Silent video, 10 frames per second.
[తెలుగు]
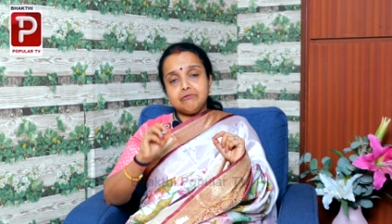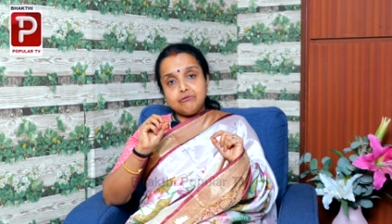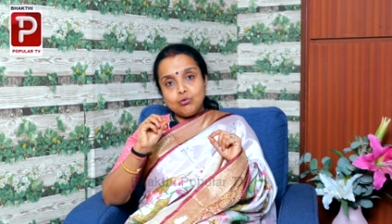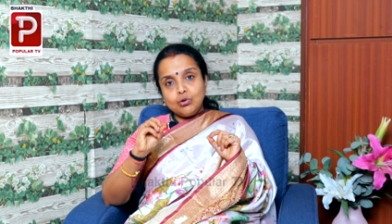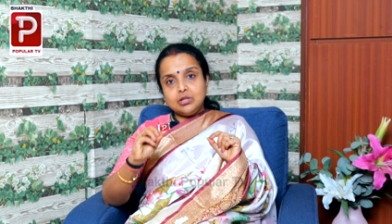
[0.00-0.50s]

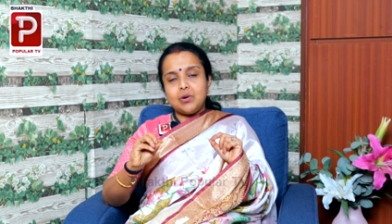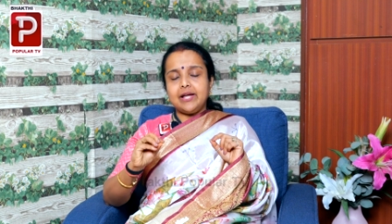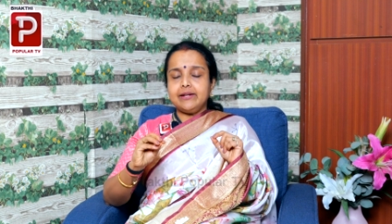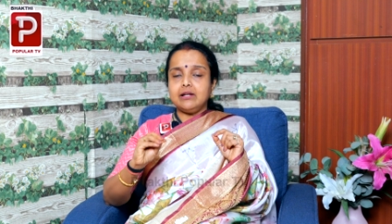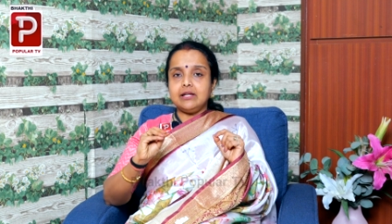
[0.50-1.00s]
ఫుడ్
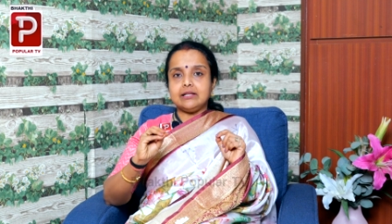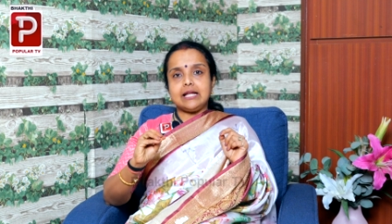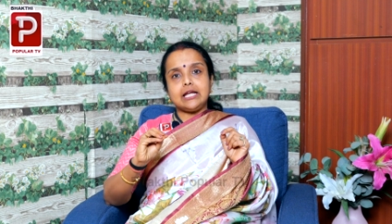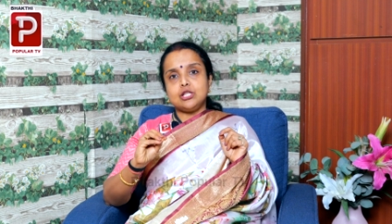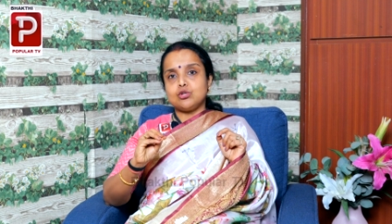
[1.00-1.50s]
ద్వారానే
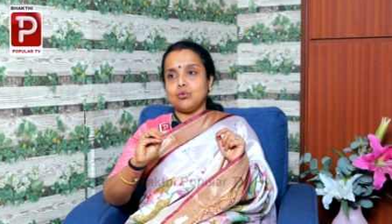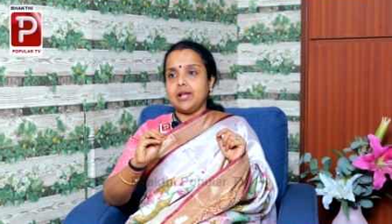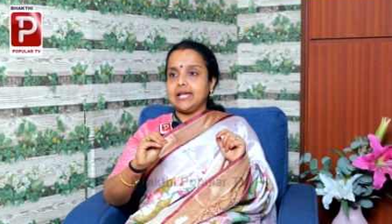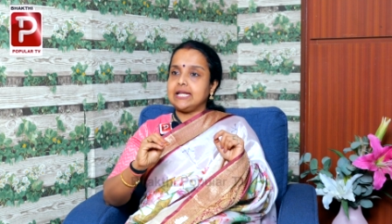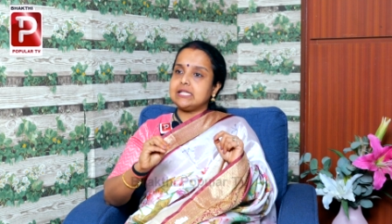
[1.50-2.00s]

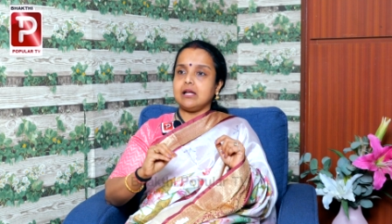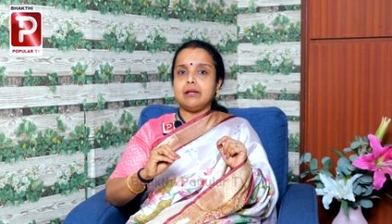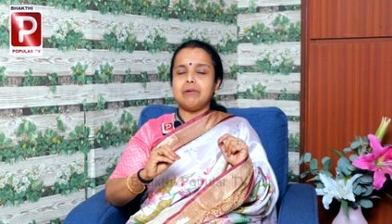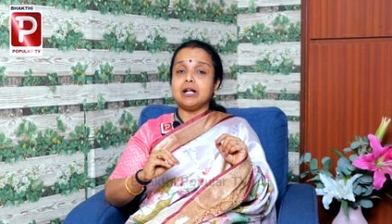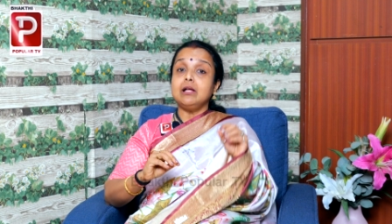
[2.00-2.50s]
తగ్గించుకోవడానికి చాలా
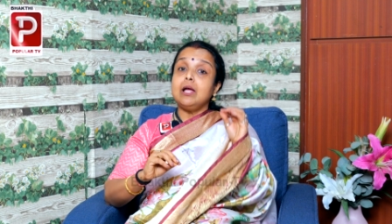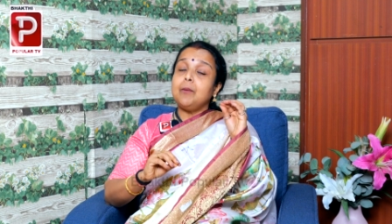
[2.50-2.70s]
బాగా